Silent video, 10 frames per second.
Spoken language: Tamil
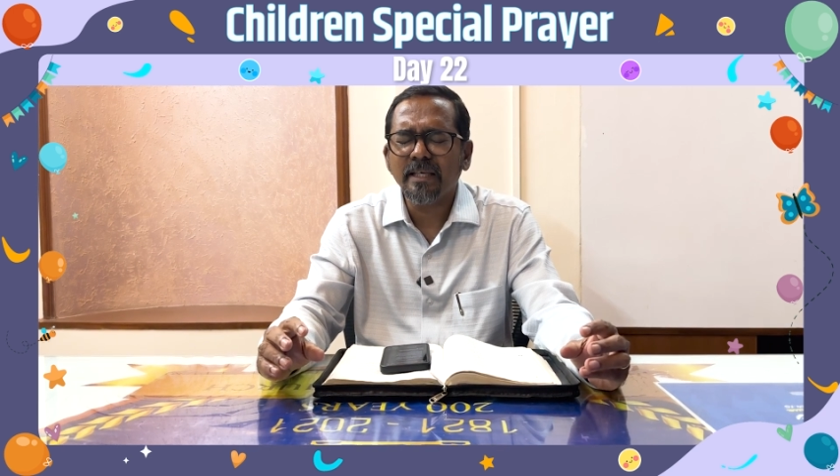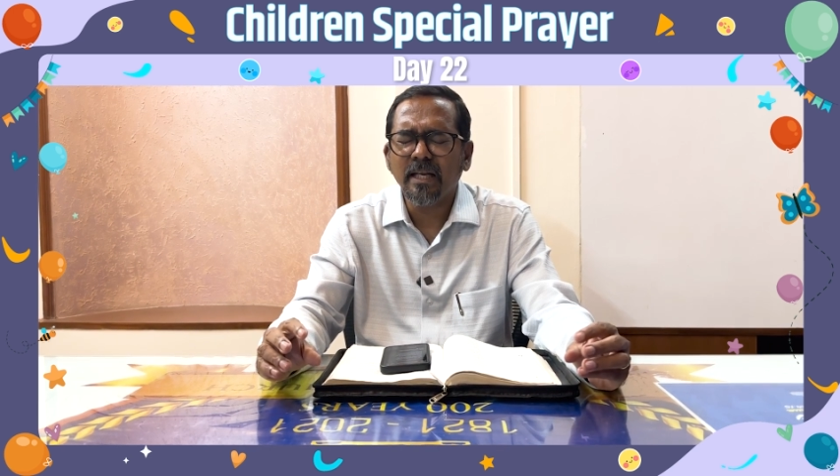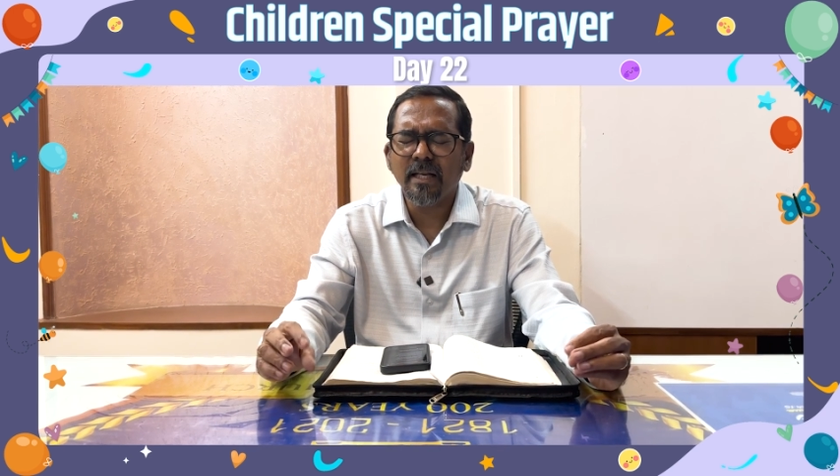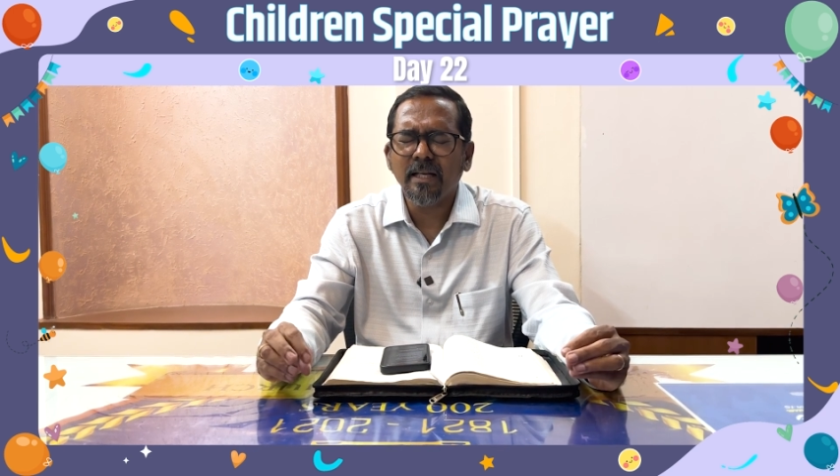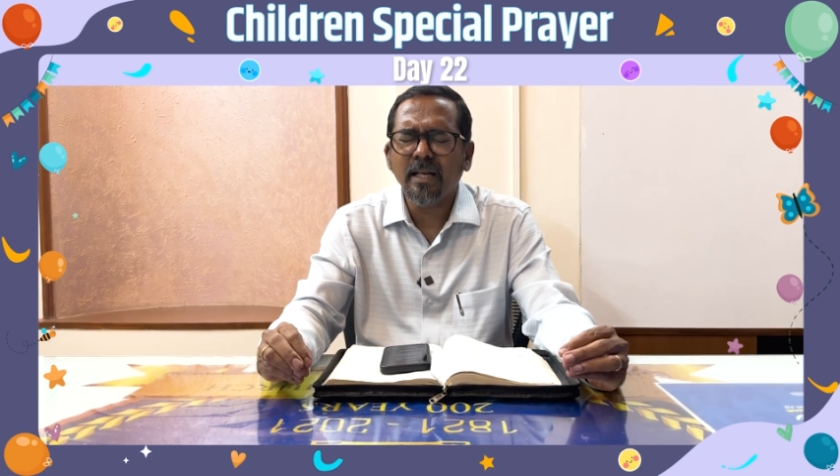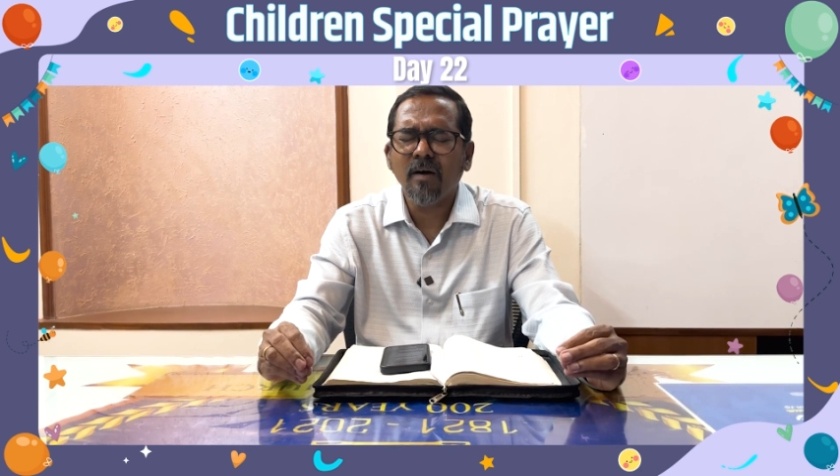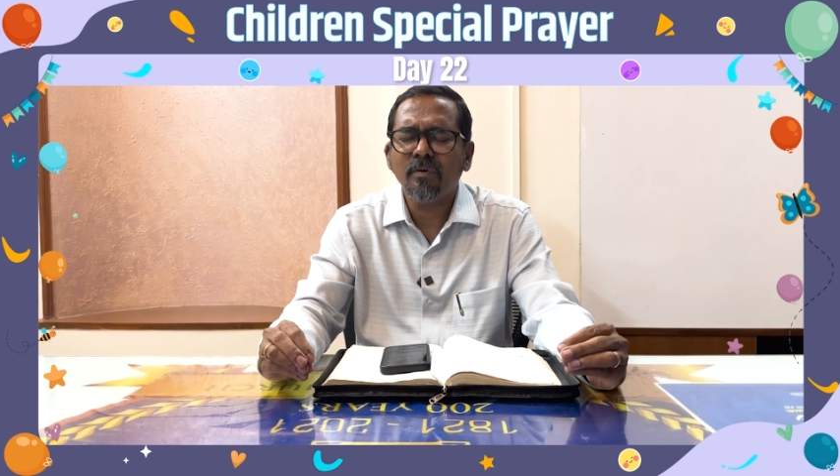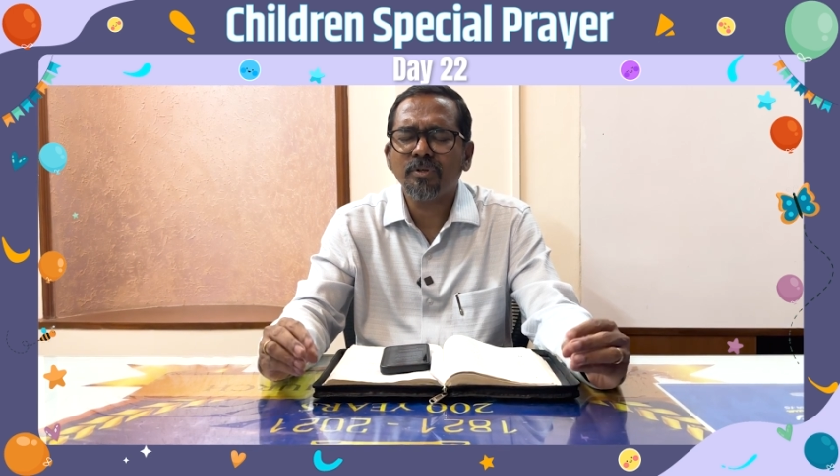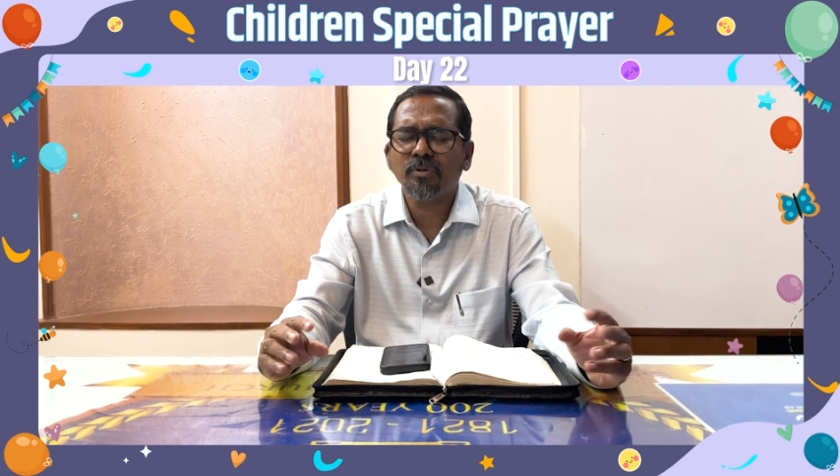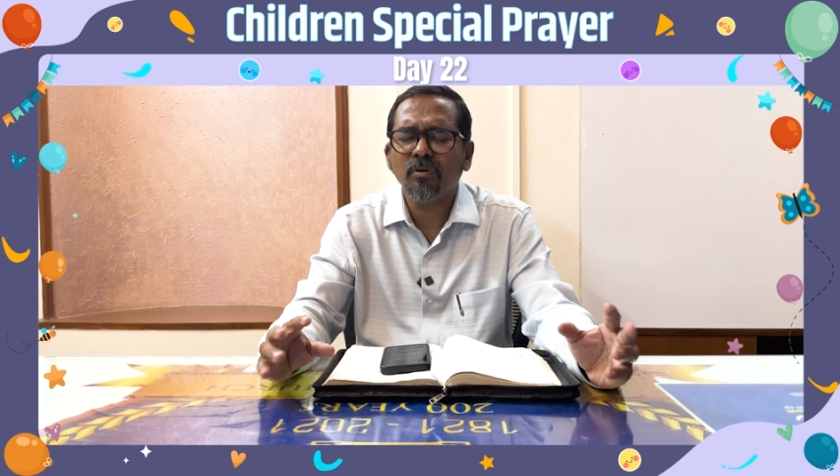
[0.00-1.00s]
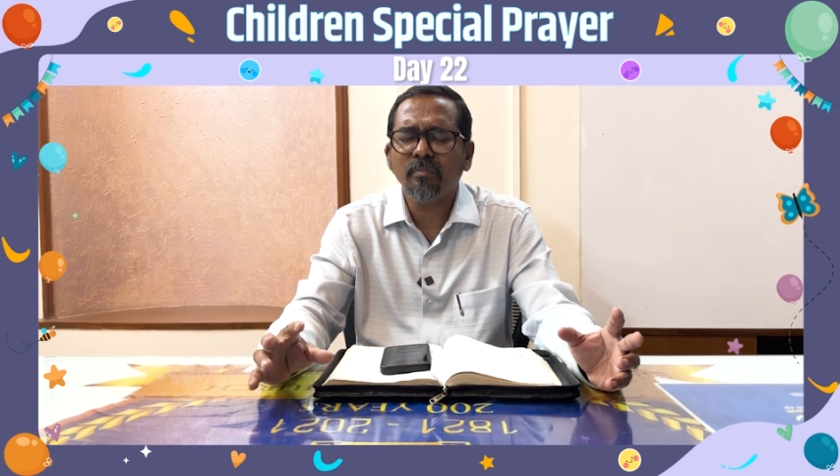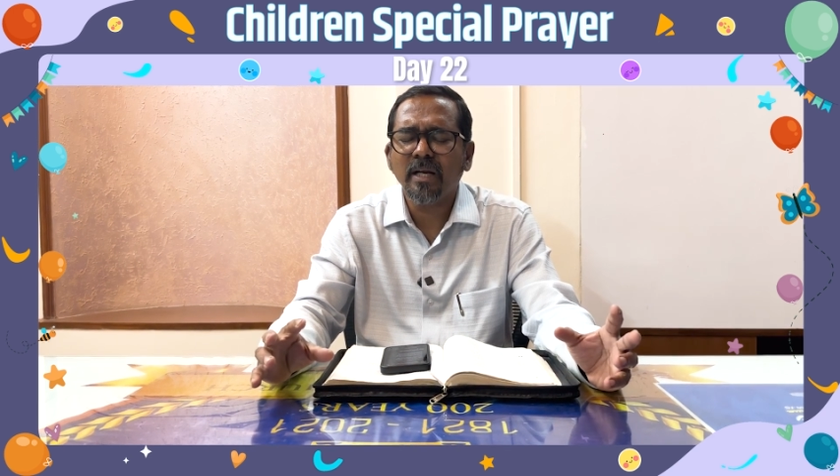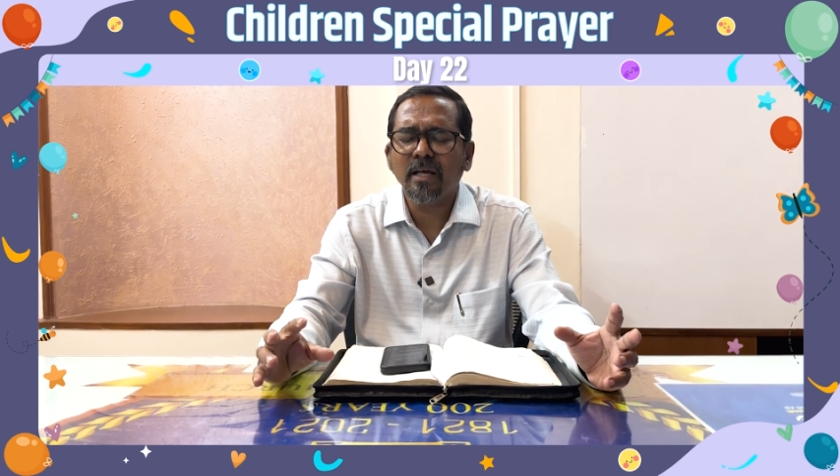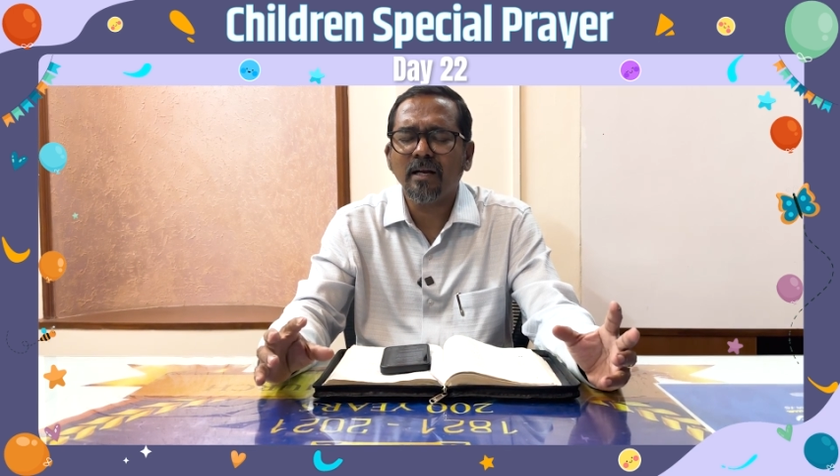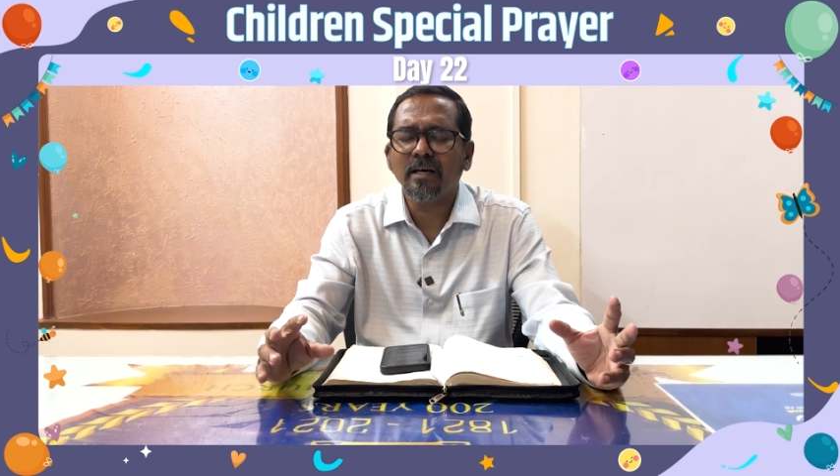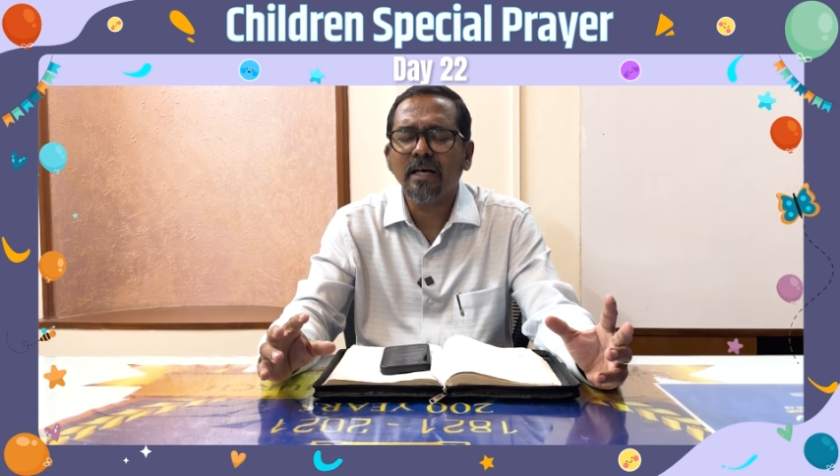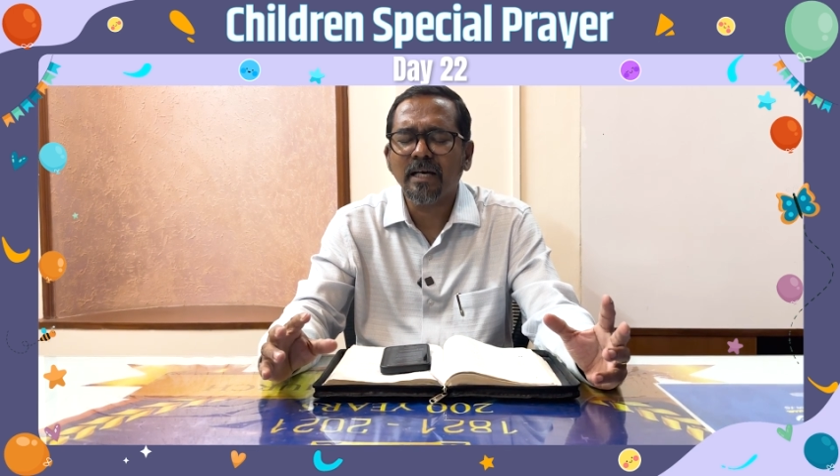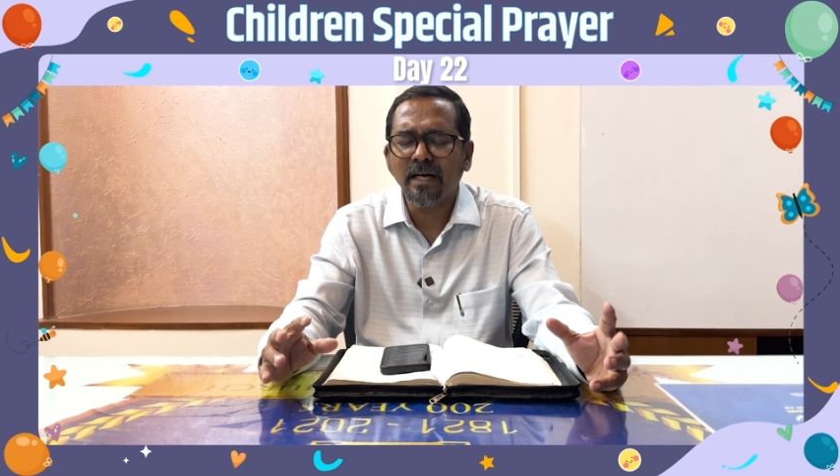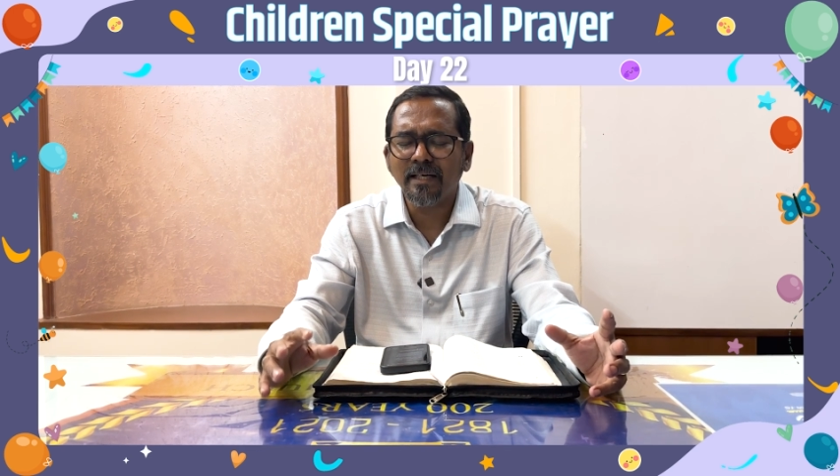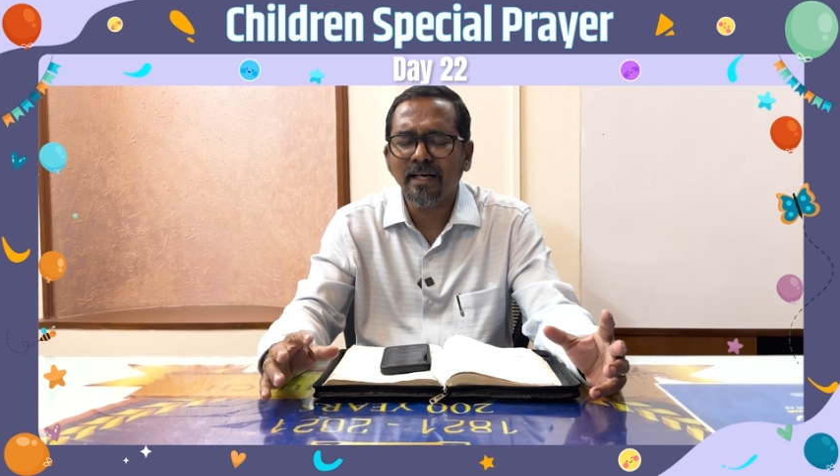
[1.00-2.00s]
எல்லாவற்றுக்கும் மேலாறாக
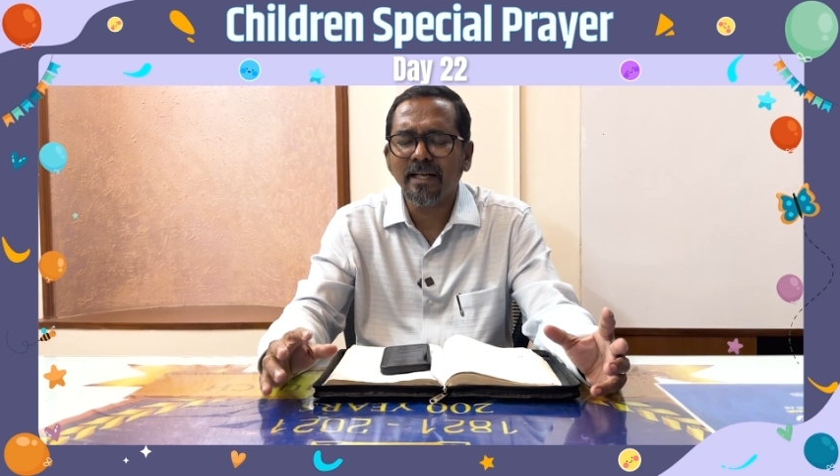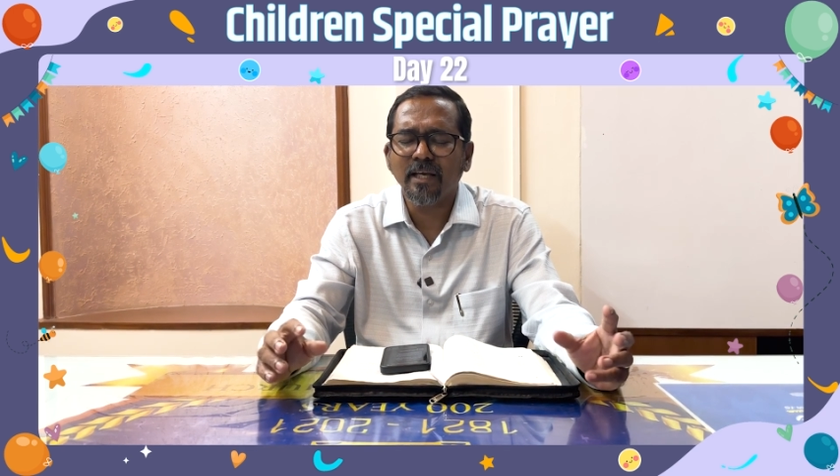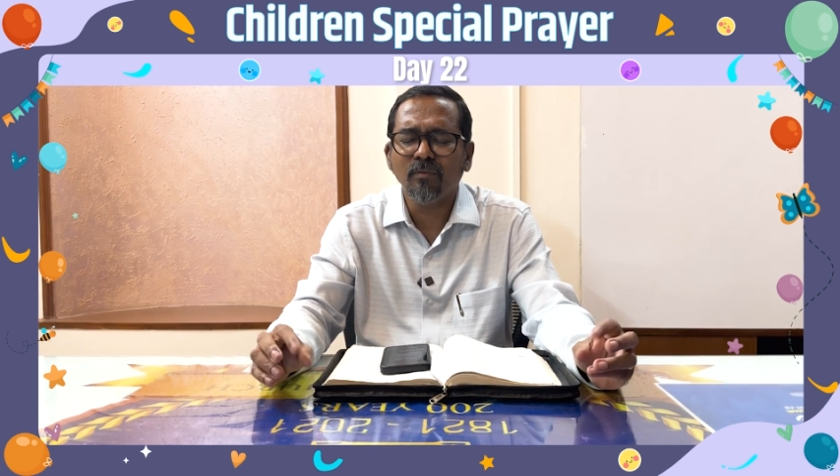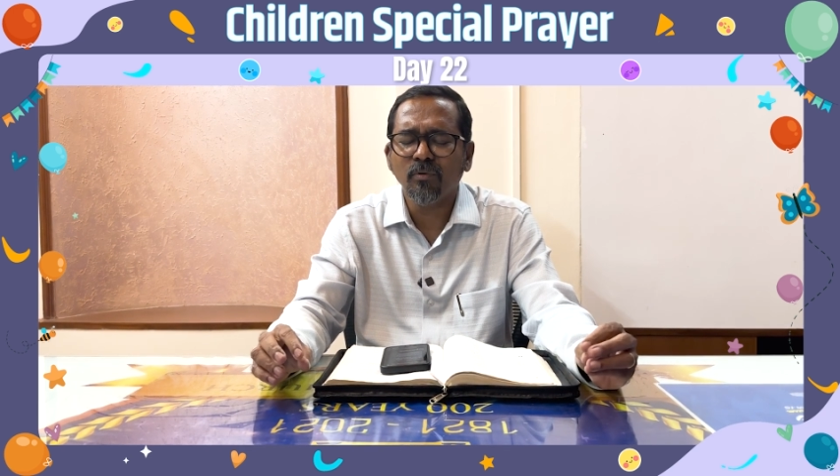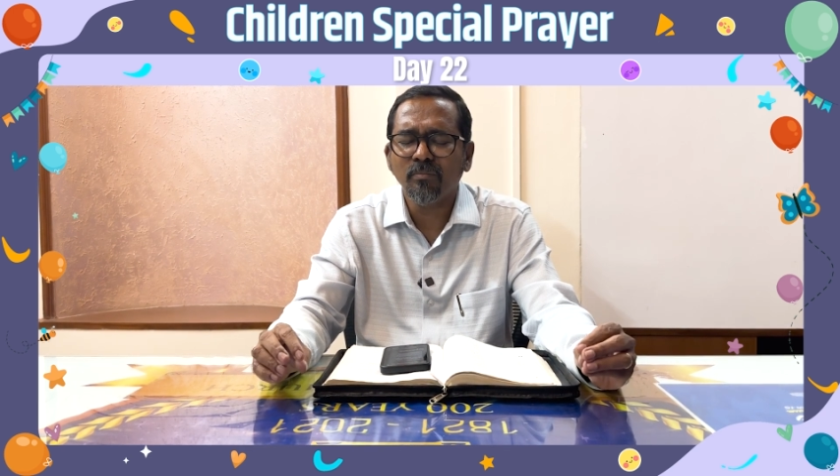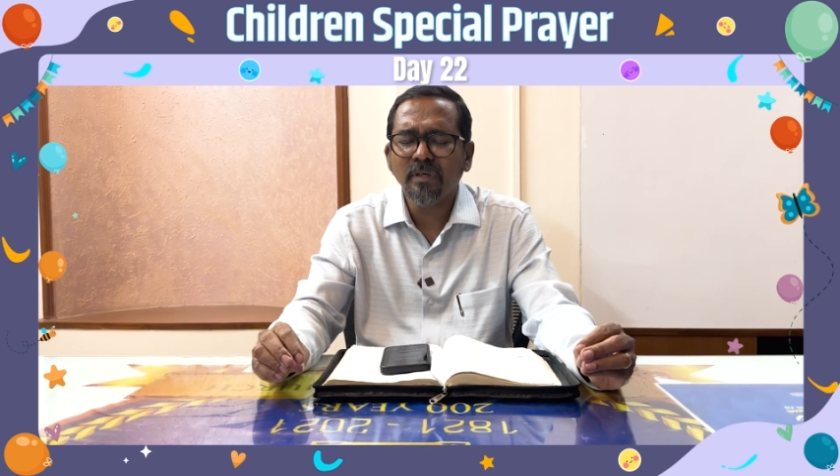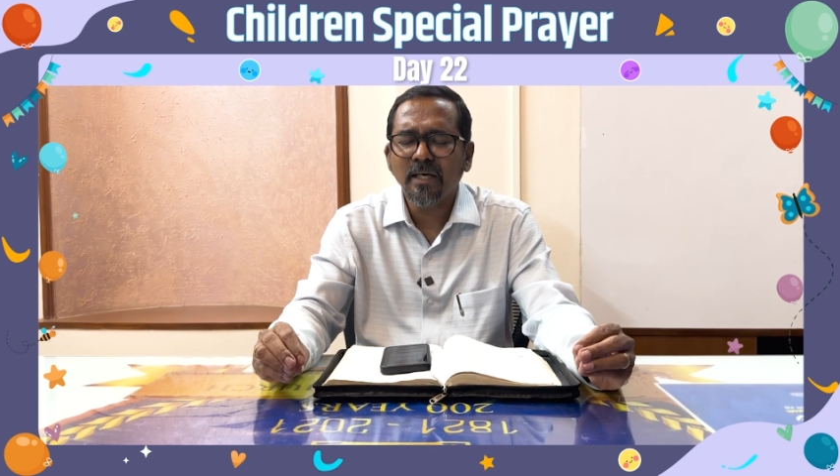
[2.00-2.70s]
கண்டடையவும்